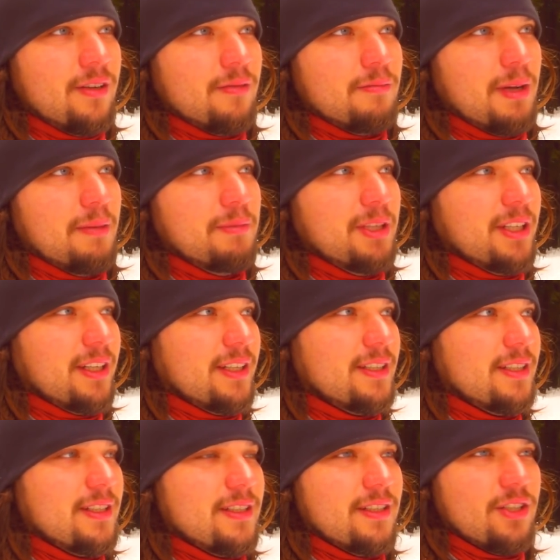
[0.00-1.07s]
und Mami
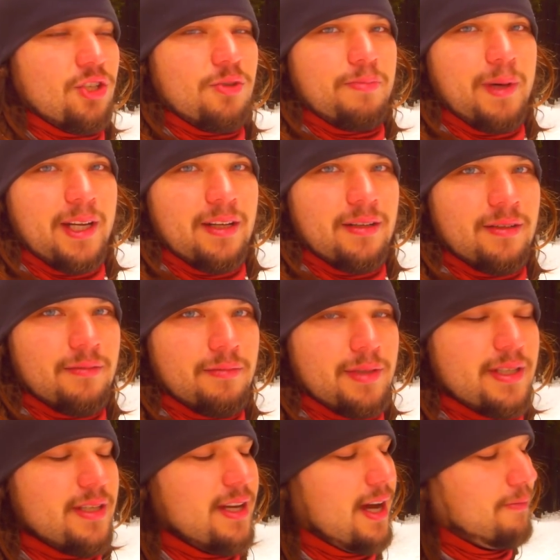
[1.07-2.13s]
richtig einen entspannten, ein bisschen